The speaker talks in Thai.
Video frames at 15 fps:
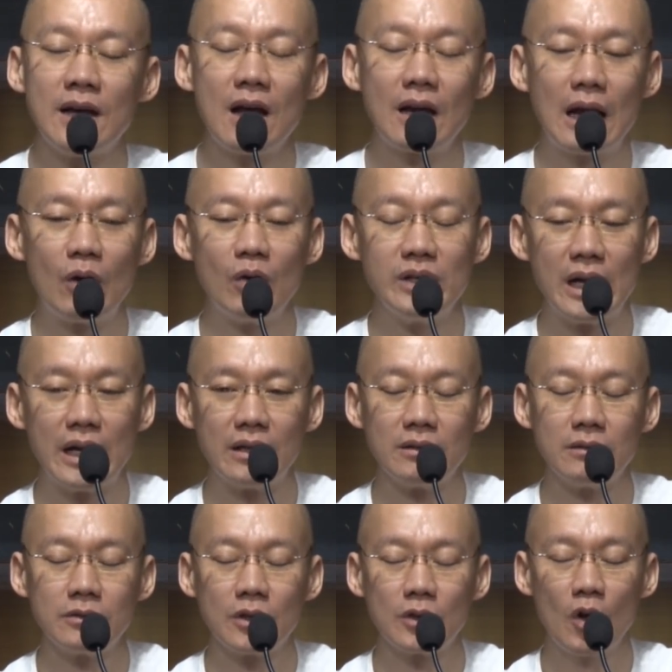ฉะนั้นเราเนี่ย
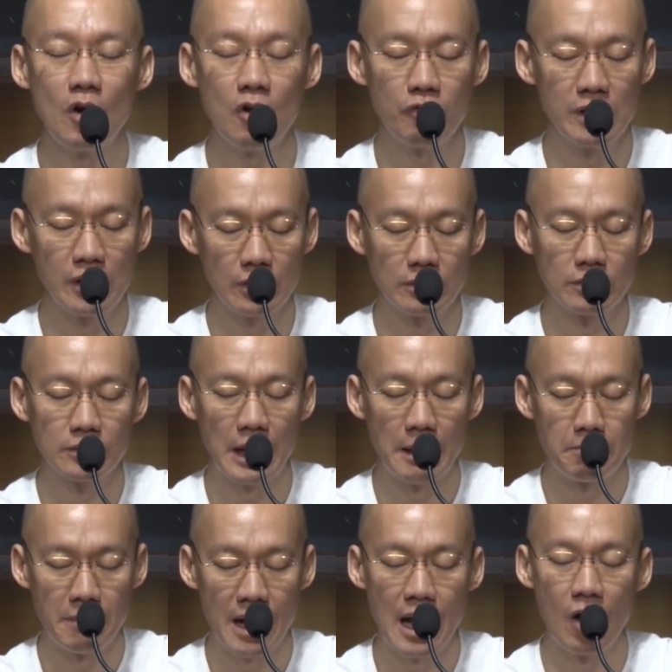จะต้องฝึกธ
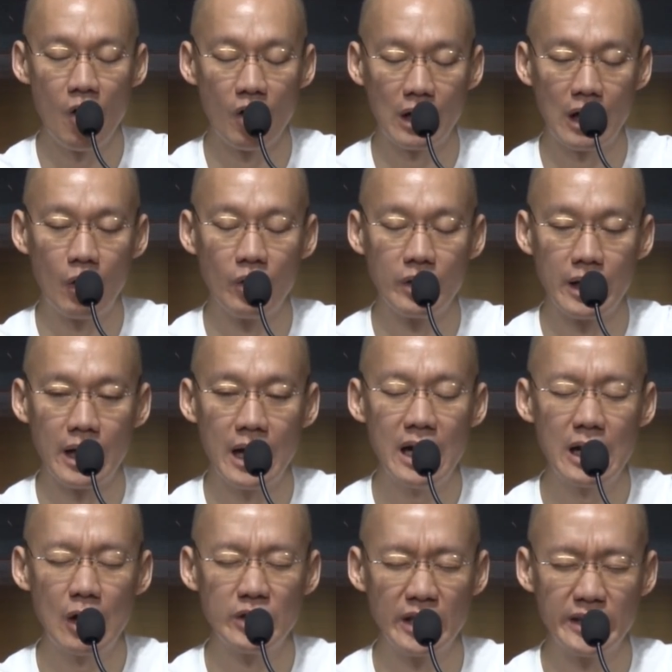รรมะของเราเนี่ย
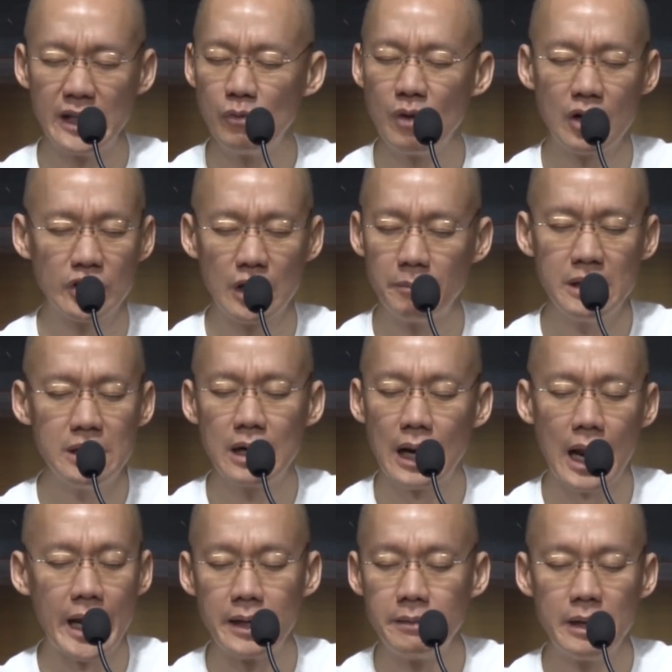ให้เราอย่าคิดว่าเราจะพึ่ง
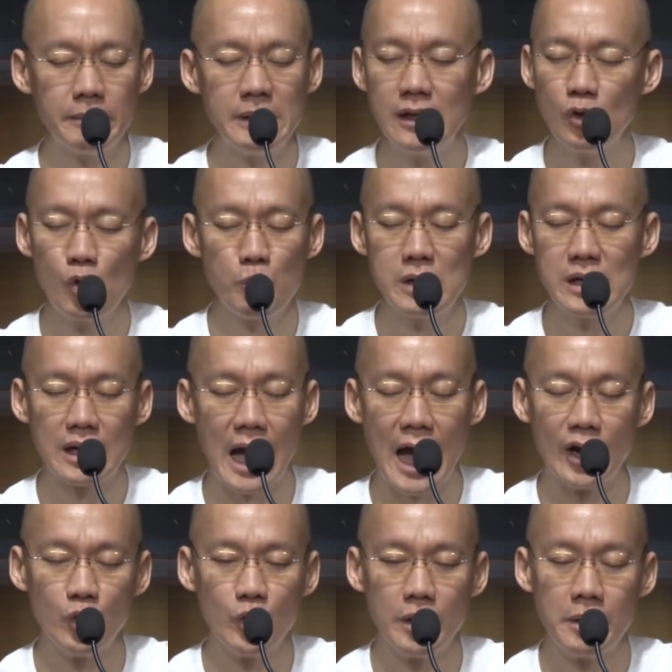ใครไม่พึ่งลูกพึ่งห
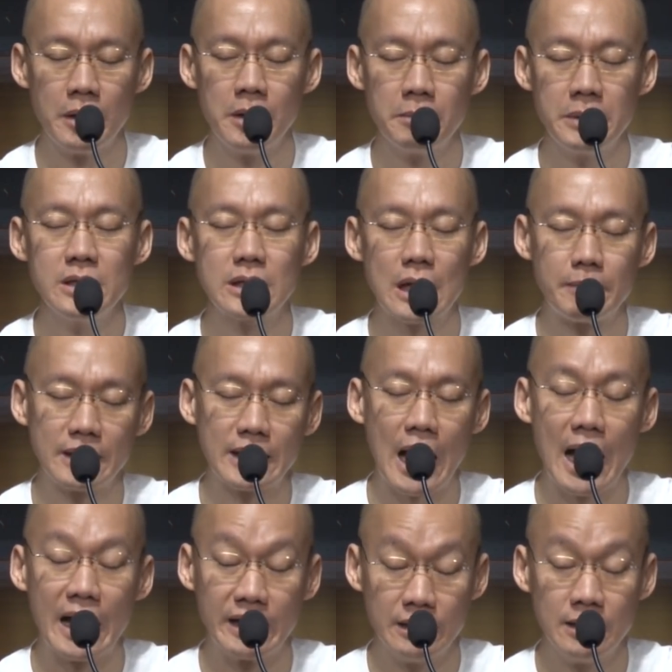ลานด้วย พึ่งกรรม
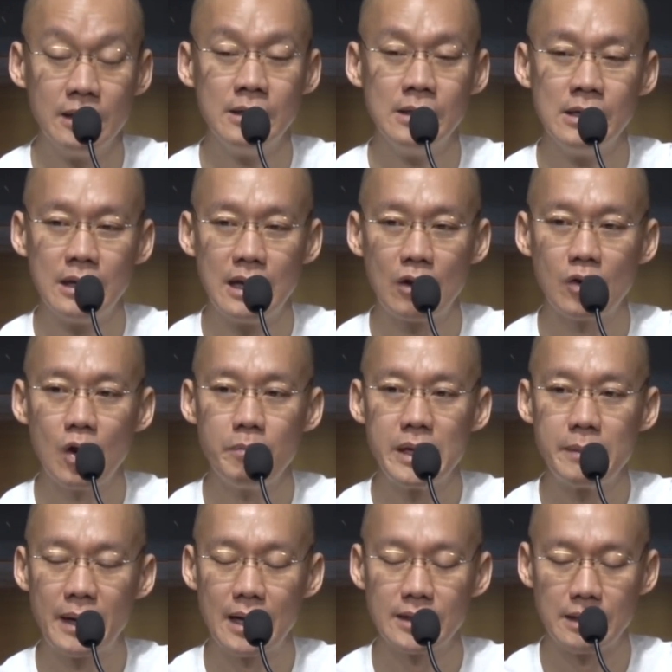ฐาน แล้วก็
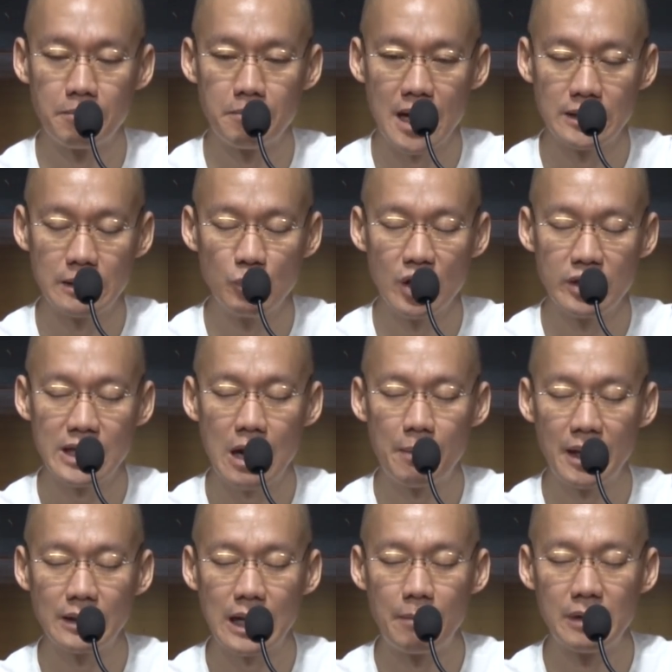มีพระสัมมาสัมพุทธเจ้า
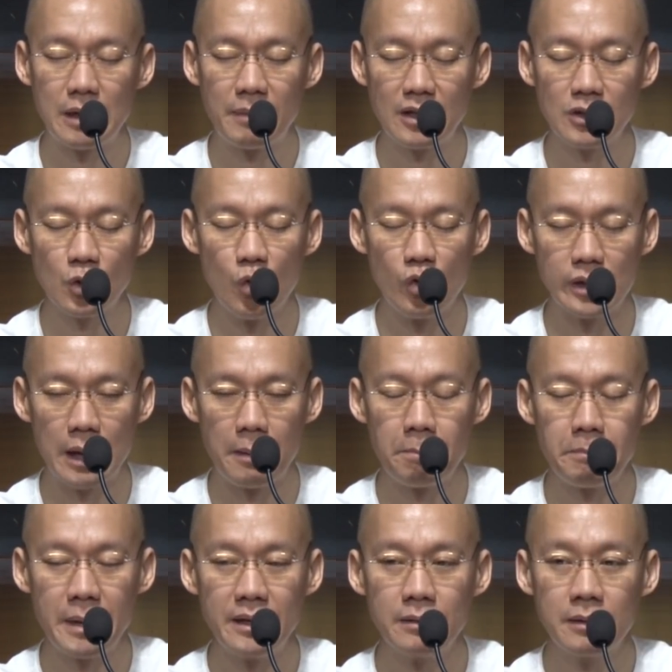พระธรรมและพระสงฆ์เนี่ย
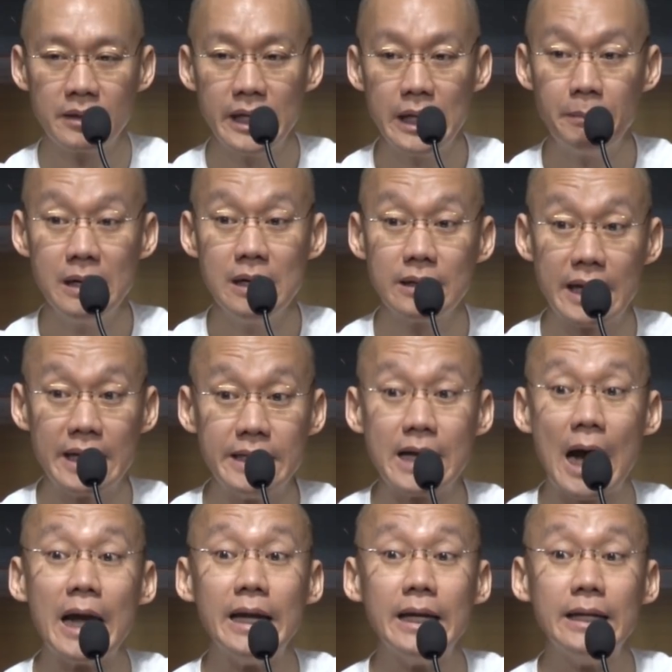เป็นที่พึ่งใน
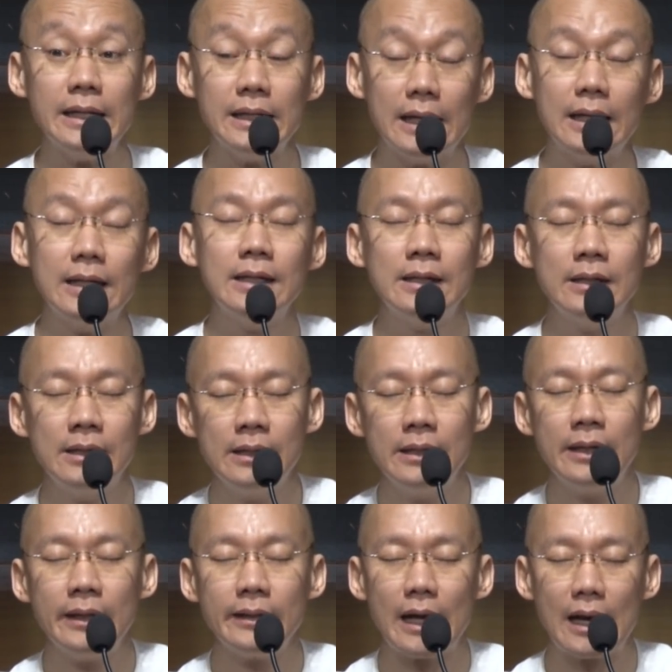ใจนะ
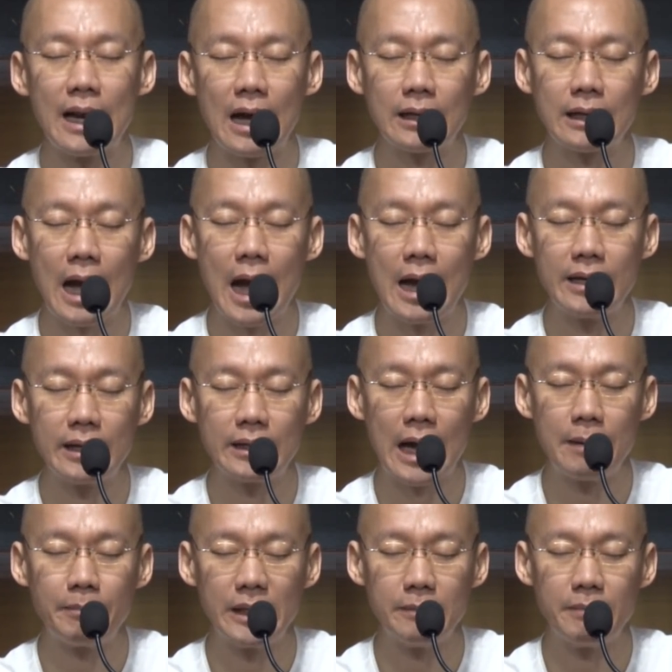แต่หลักการใน
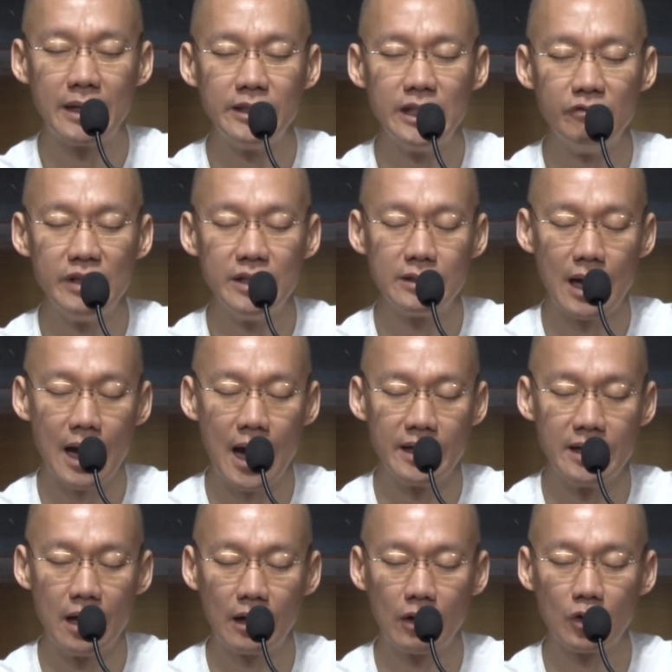การปฏิบัติจิตวิญญาณ
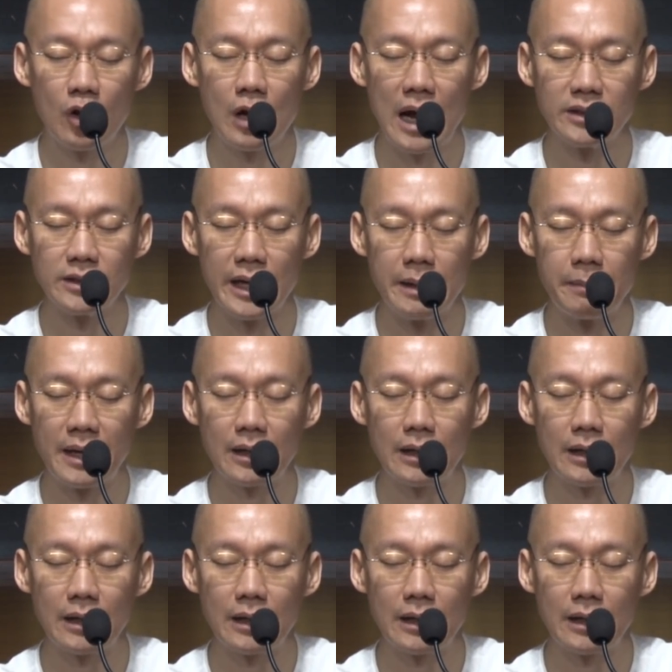เนี่ยเราต้องอาศัย